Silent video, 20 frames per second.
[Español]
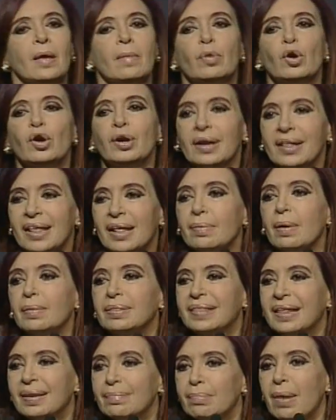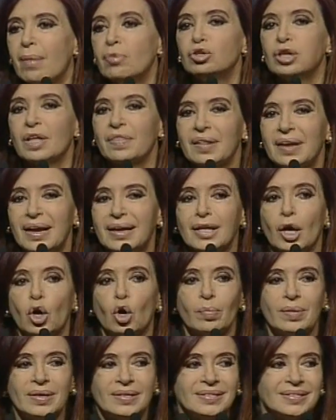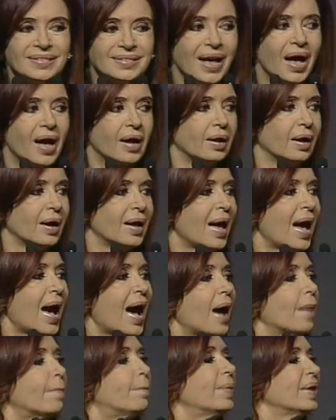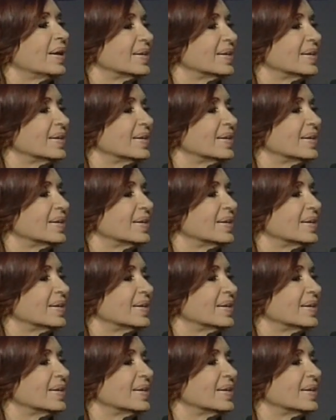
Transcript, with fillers: pero en realidad vamos a tener que comenzar a